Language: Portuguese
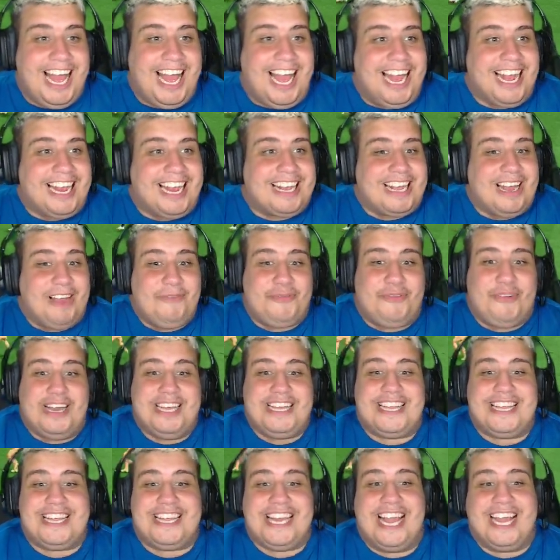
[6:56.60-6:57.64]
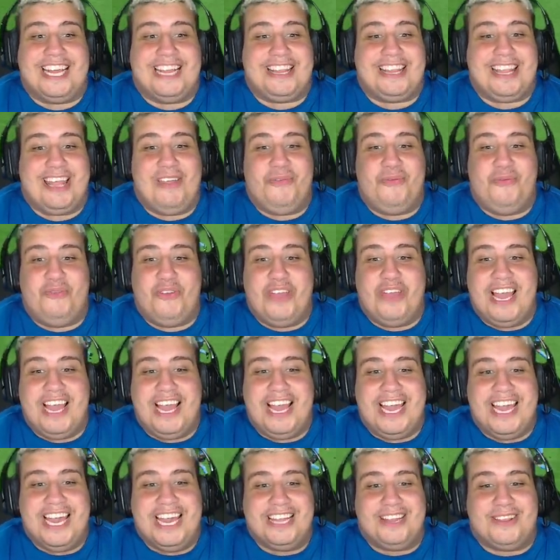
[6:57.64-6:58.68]
Caraca, Fati, tinha que ter
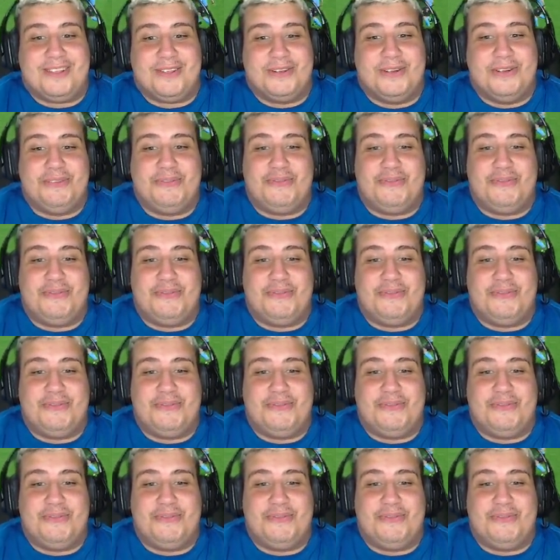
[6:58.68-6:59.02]
feito,